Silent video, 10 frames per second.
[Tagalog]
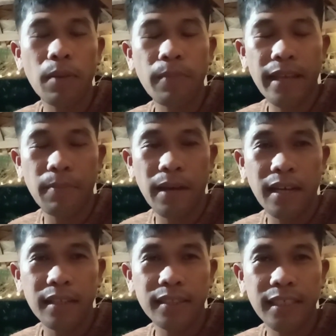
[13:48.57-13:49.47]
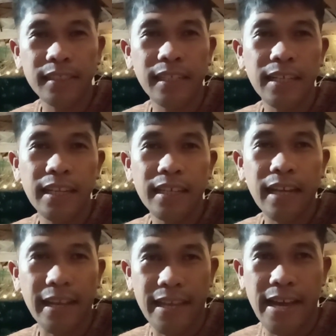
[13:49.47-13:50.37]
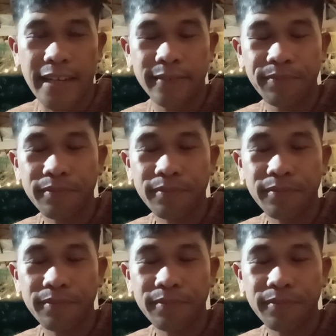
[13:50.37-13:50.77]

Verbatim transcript: magmayabang sa sariling kakayahan.